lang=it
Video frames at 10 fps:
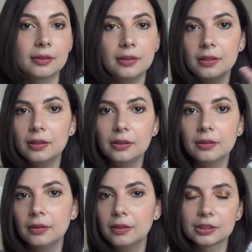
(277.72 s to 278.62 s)
di,
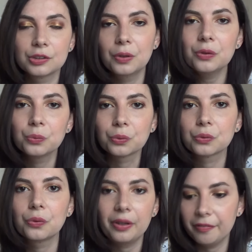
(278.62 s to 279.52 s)
di azione
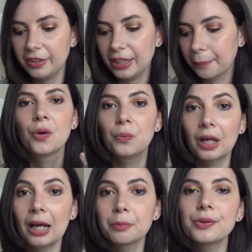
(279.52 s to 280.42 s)
d'urto e via.
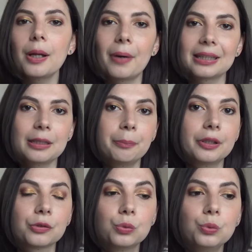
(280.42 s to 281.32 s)
Una capsula basta
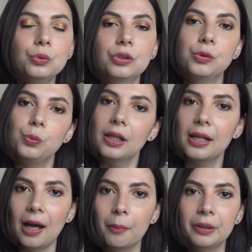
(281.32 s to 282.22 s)
per tutte e due le
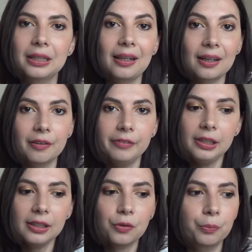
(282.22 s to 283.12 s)
gambe, dalla
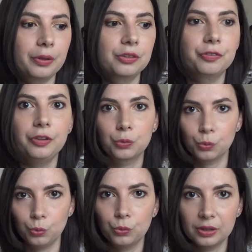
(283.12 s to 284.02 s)
caviglia compreso fino a
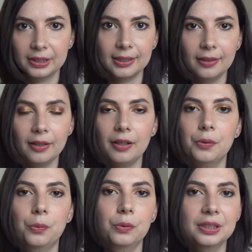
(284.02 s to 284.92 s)
tutto il sedere,
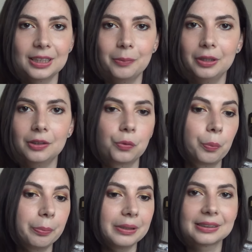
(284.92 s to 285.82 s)
io onestamente
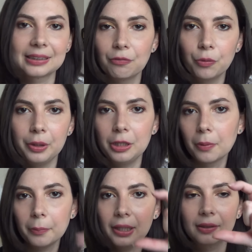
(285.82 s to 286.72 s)
non pensavo
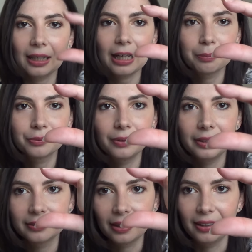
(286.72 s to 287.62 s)
minimamente. La
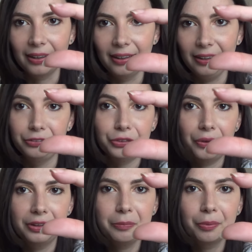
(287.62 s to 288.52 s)
capsuletta era, non
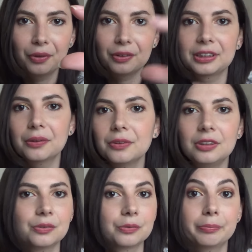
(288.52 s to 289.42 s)
so, è tipo grossa
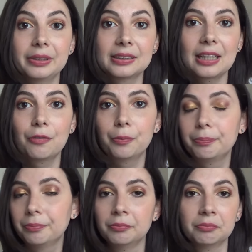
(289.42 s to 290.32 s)
così, non
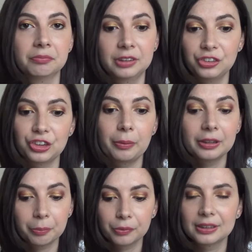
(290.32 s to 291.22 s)
pensavo
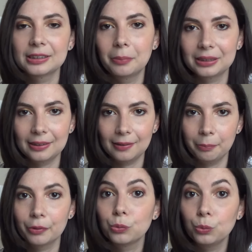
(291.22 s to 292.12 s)
sinceramente potesse bastare
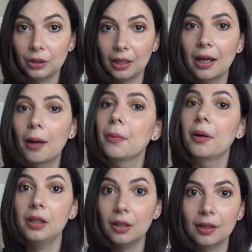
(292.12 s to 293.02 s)
per tutta la
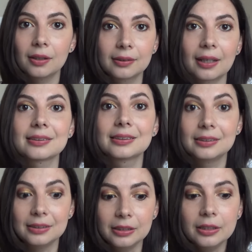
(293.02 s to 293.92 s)
gamma in realtà
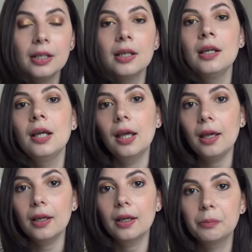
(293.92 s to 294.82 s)
sì
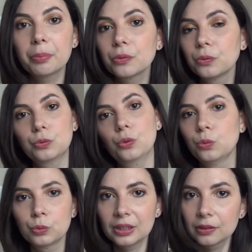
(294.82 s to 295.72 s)
e il prodotto
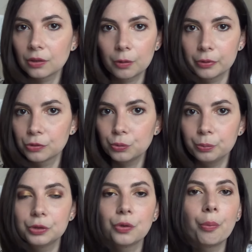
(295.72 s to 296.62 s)
non si assorbe
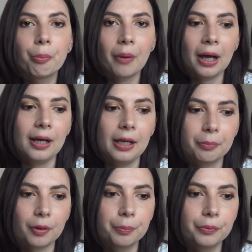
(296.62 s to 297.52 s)
subito ma è
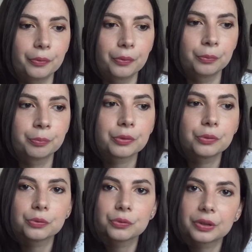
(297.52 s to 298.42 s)
proprio un
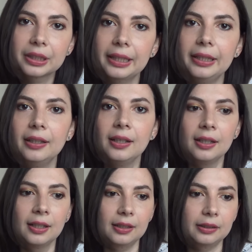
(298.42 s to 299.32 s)
prodotto che
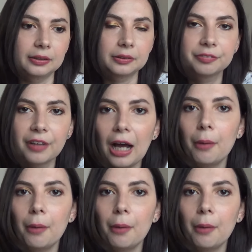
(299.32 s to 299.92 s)
eh, va